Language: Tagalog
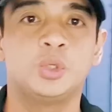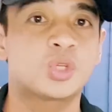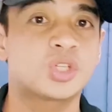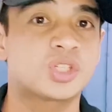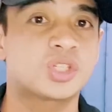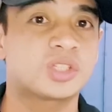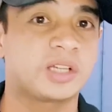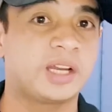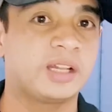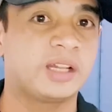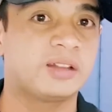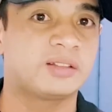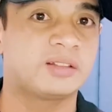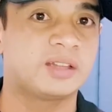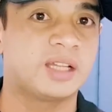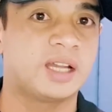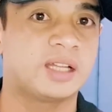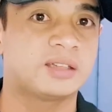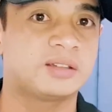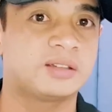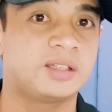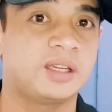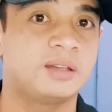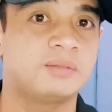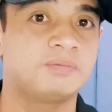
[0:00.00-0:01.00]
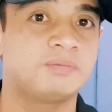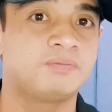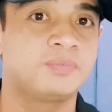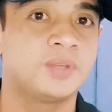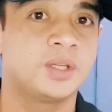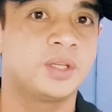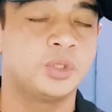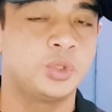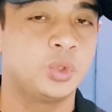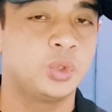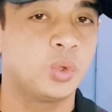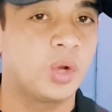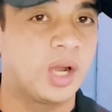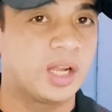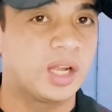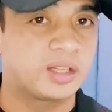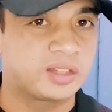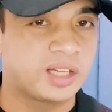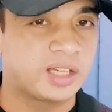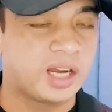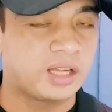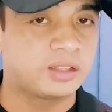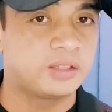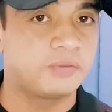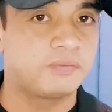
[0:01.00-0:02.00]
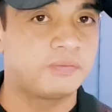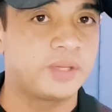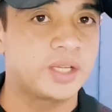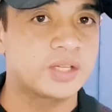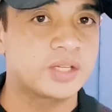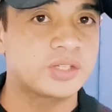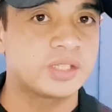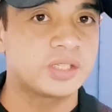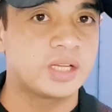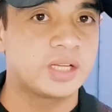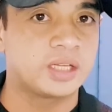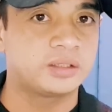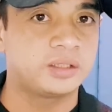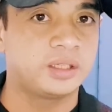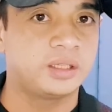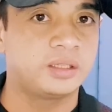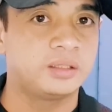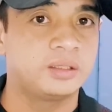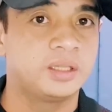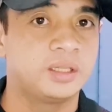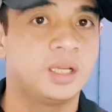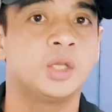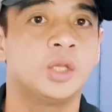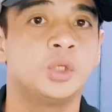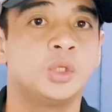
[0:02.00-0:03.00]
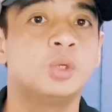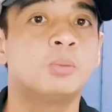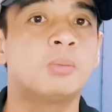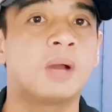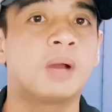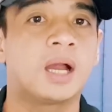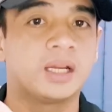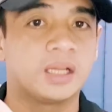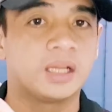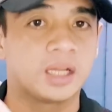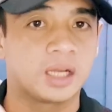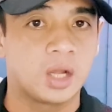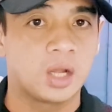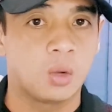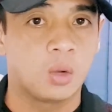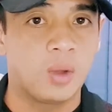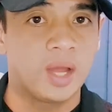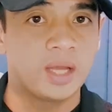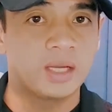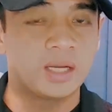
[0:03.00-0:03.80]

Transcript: strength natin, yung attractiveness natin, yung mga nagawa